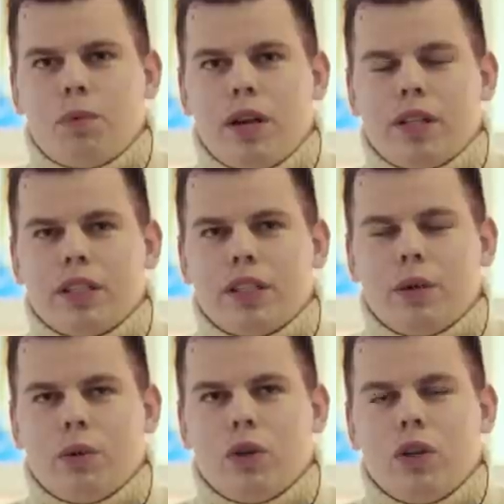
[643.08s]
popularne
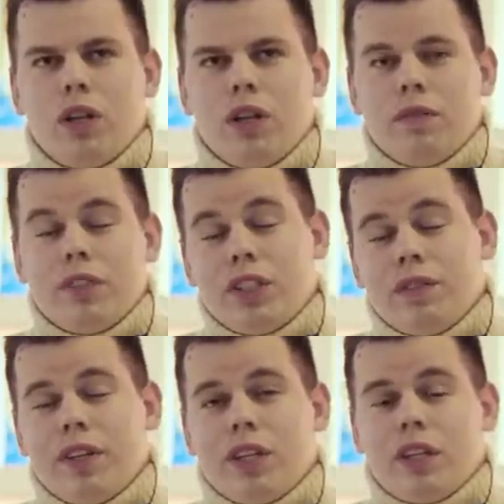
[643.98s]
stało. W
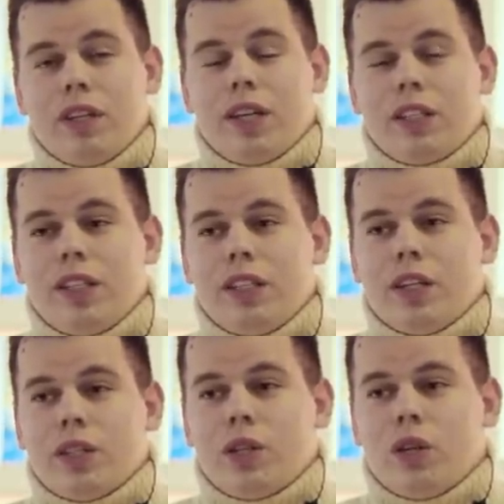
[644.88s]
sensie, wiesz, każde
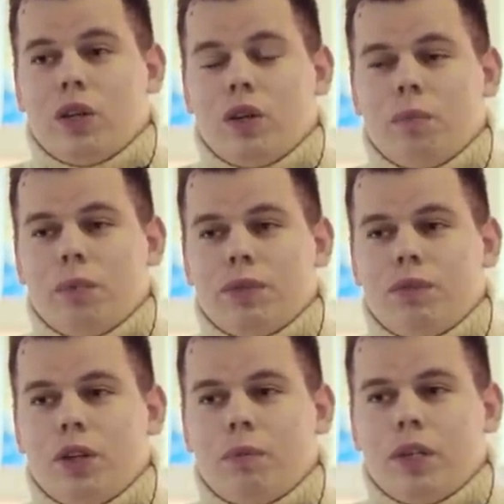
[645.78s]
dziecko ma
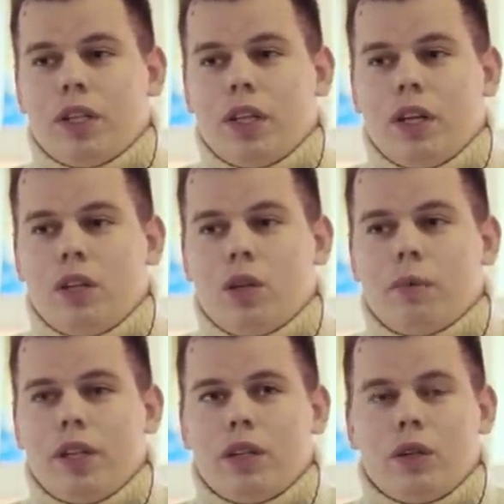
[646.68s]
swoje marzenie i
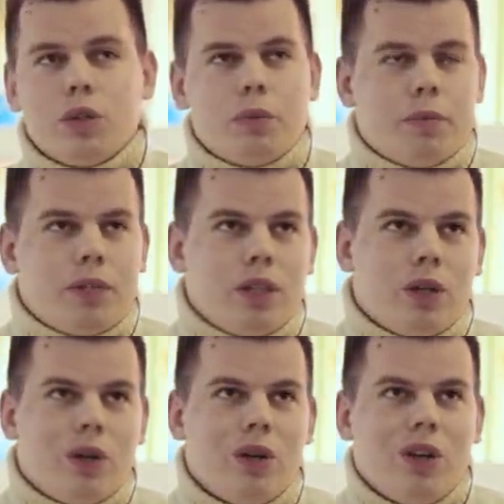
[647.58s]
normalnie to rozumiem,
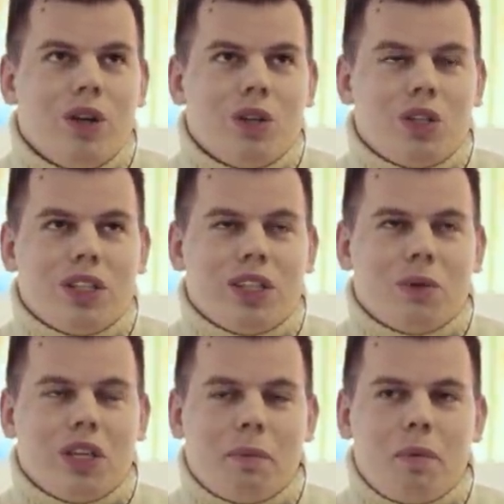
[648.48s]
tylko to się
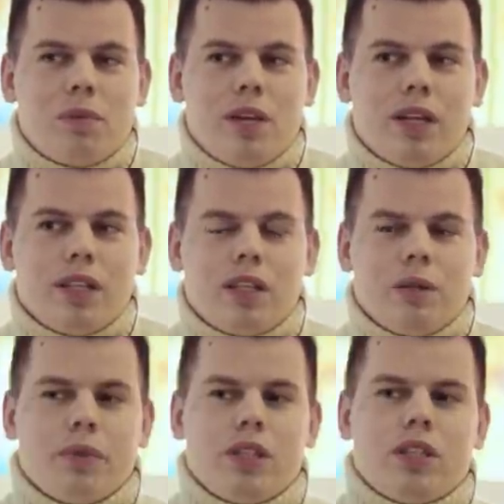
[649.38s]
stało tak popularne,
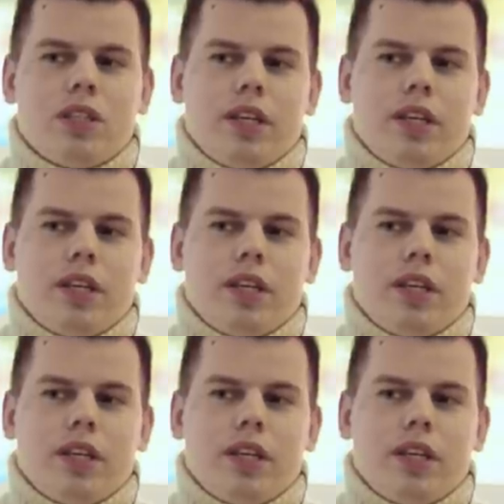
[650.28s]
że masz